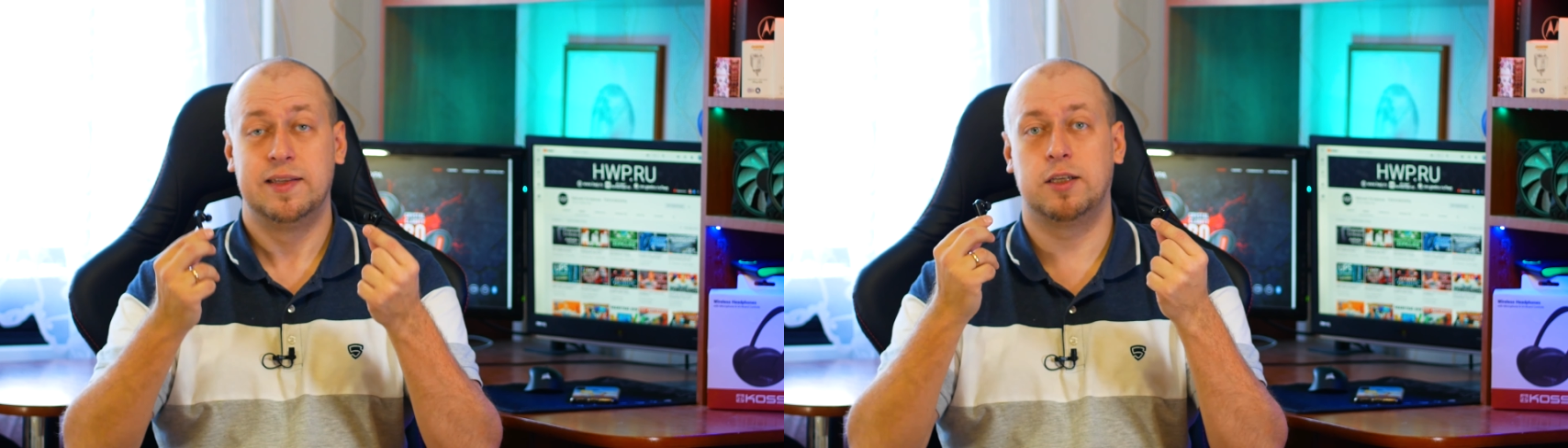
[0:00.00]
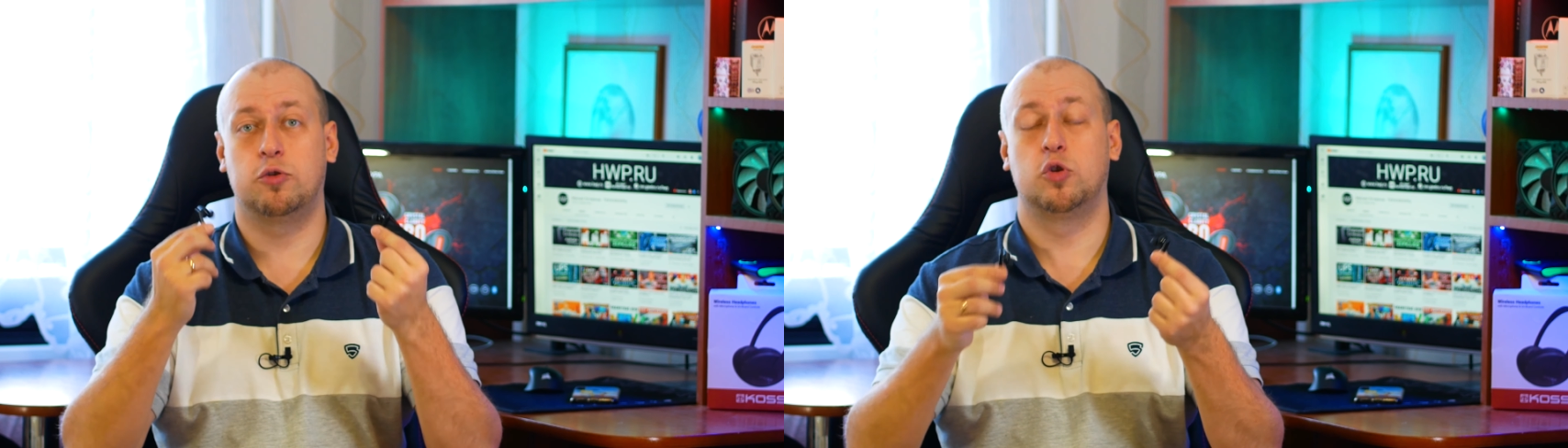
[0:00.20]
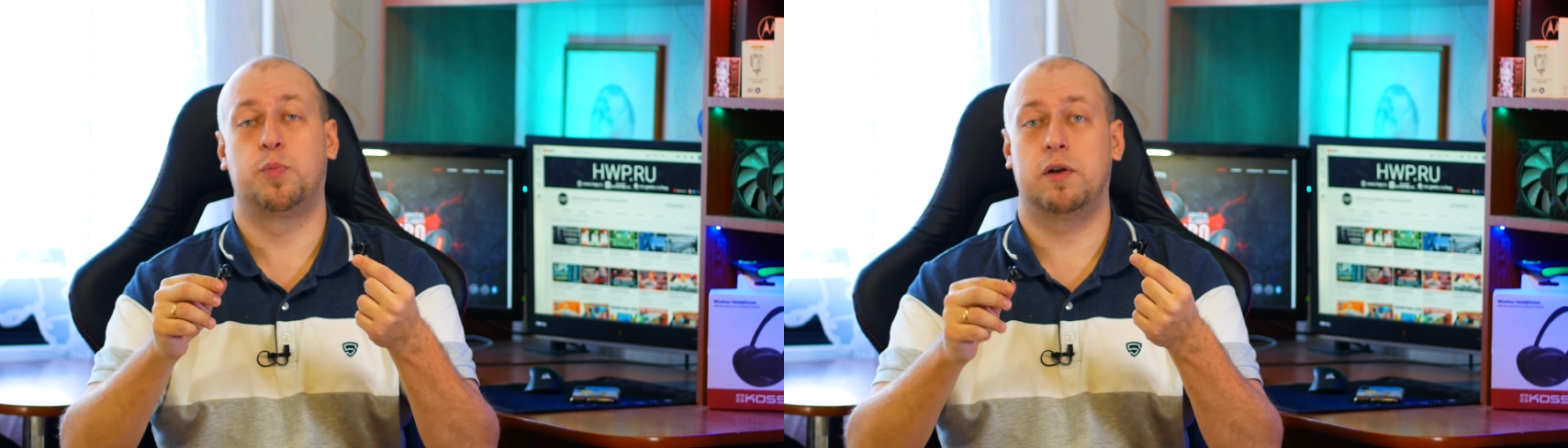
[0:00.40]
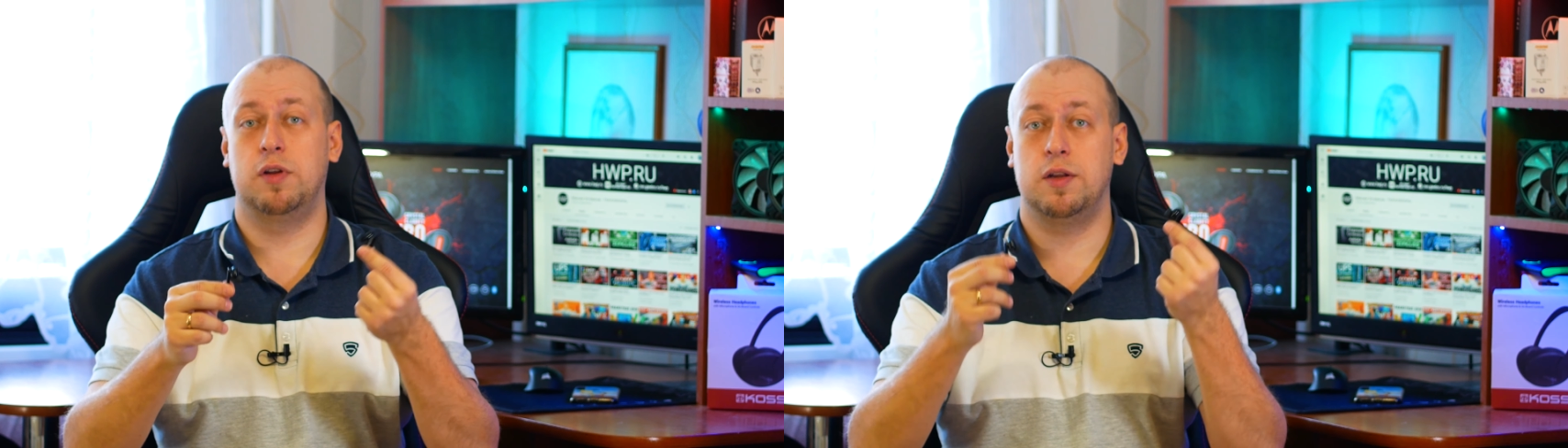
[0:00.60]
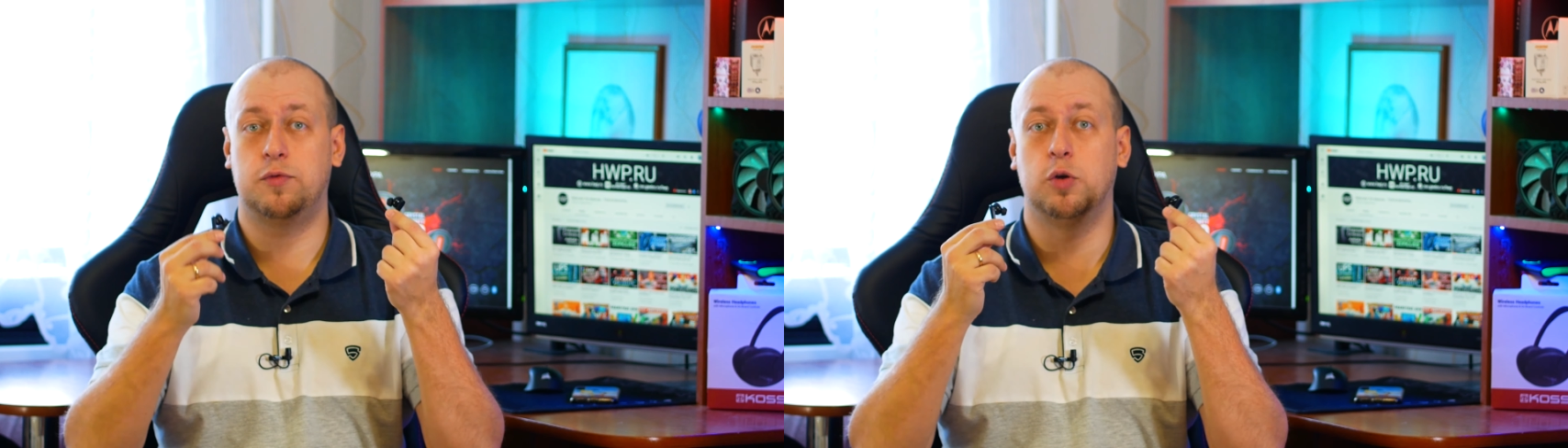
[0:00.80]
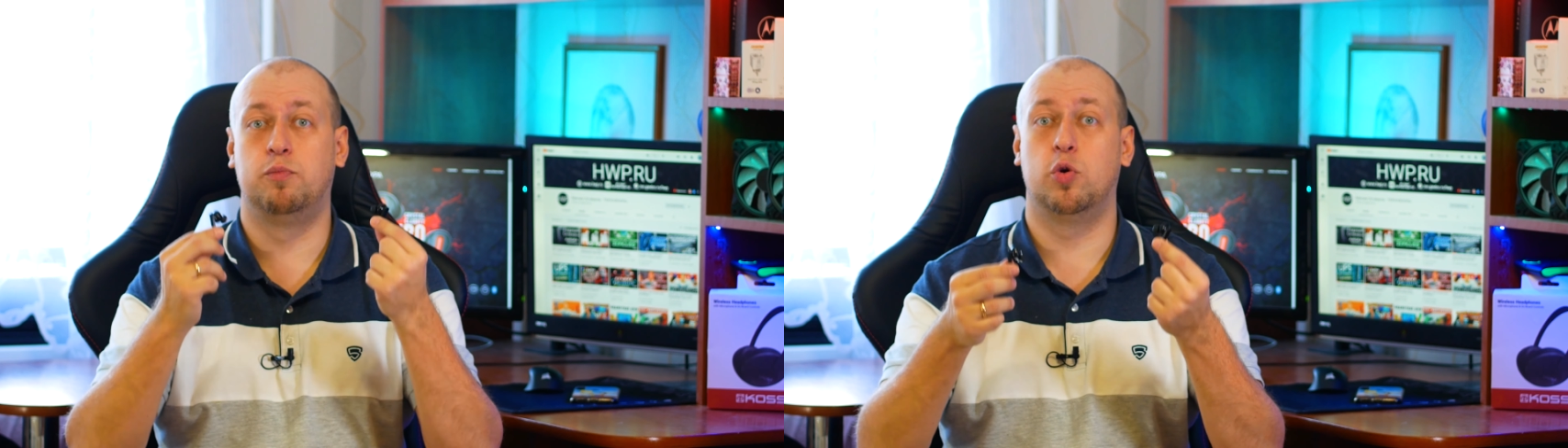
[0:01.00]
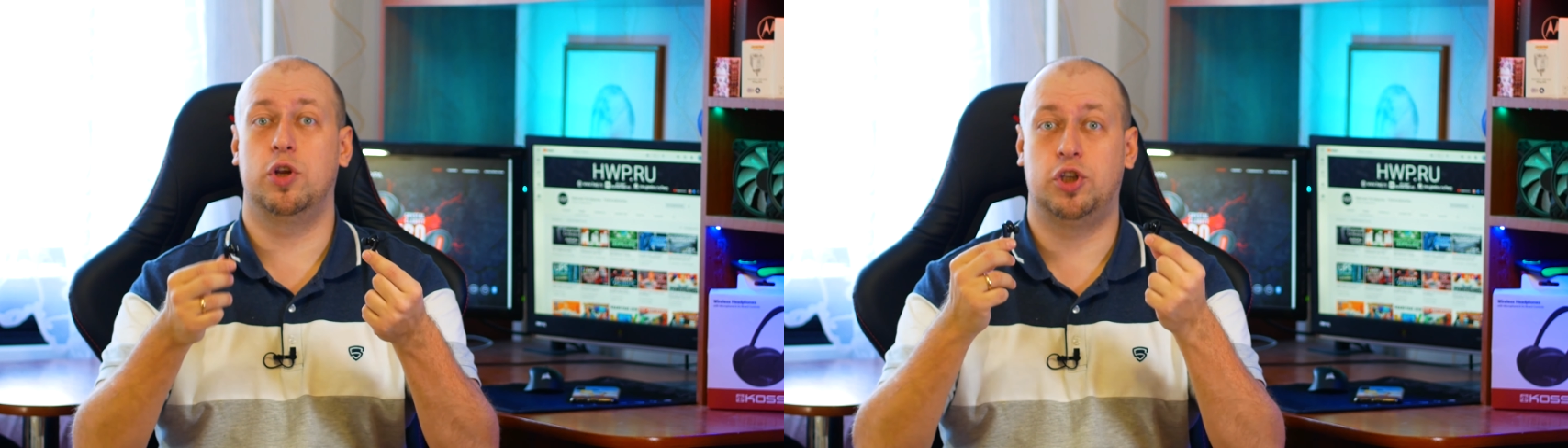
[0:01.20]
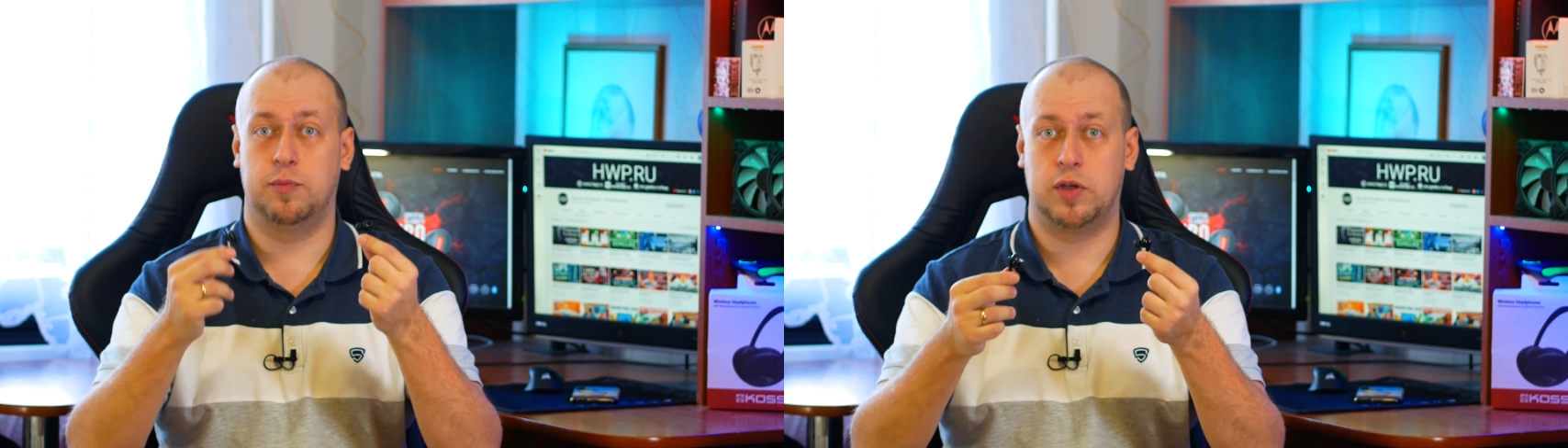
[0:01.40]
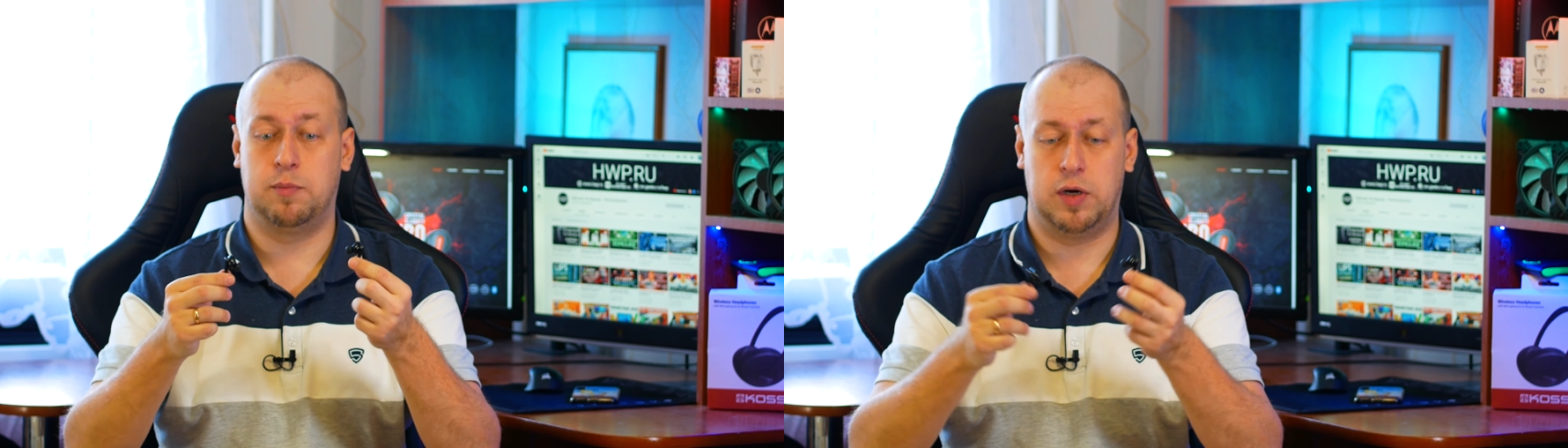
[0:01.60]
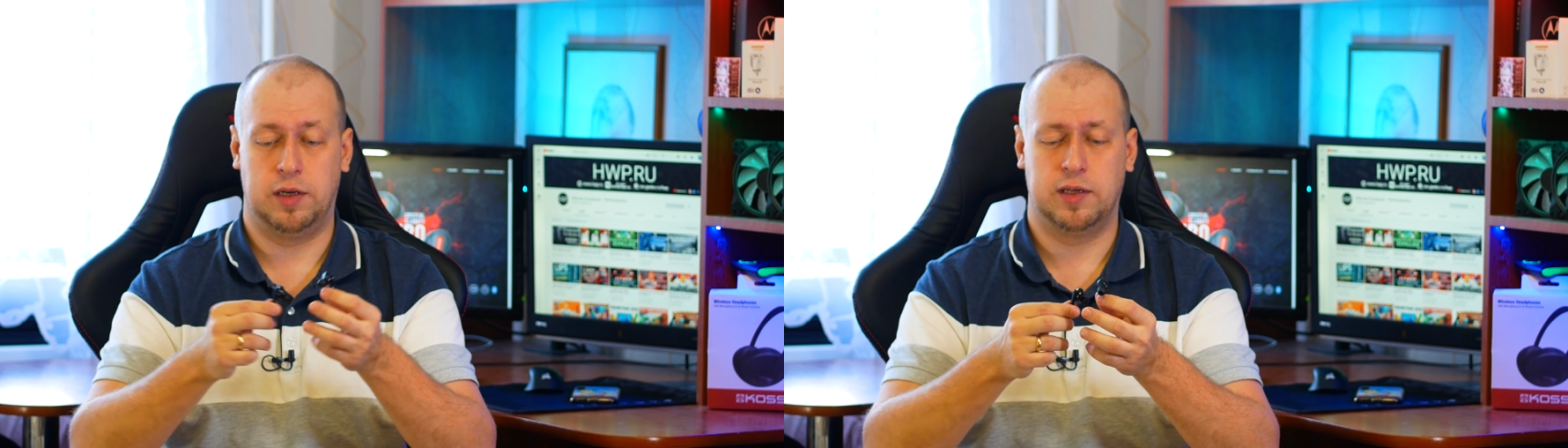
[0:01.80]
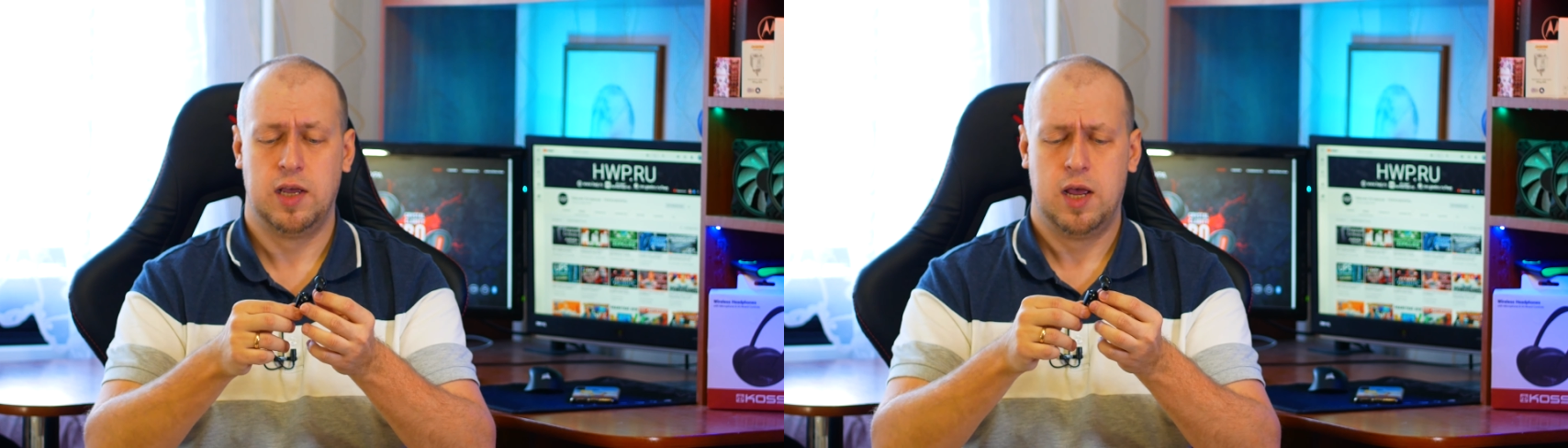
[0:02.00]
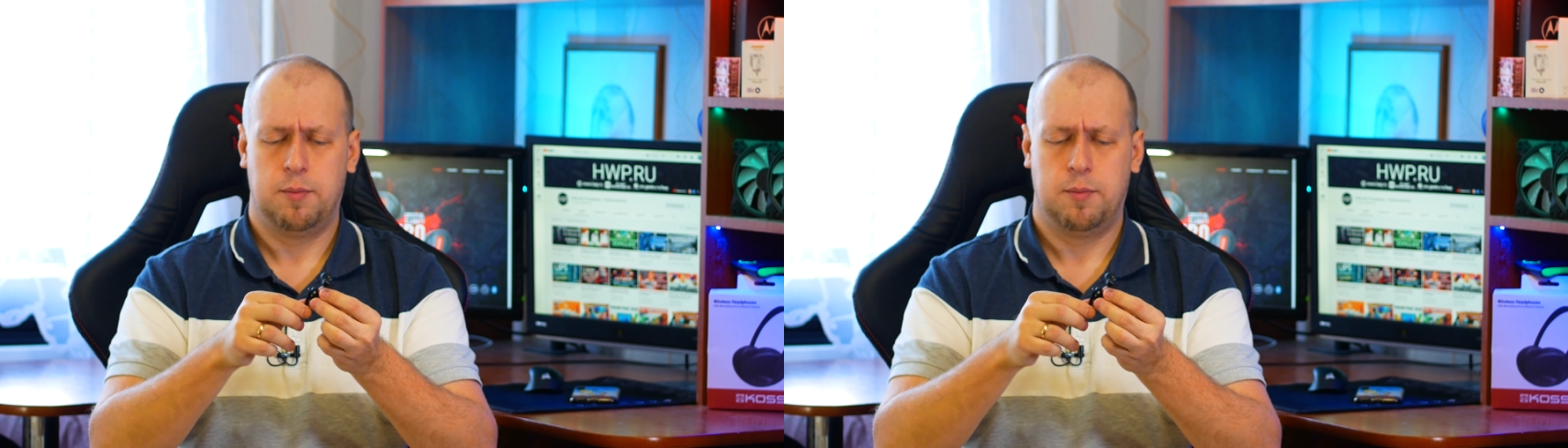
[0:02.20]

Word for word: Зато с управлением все более чем нормально.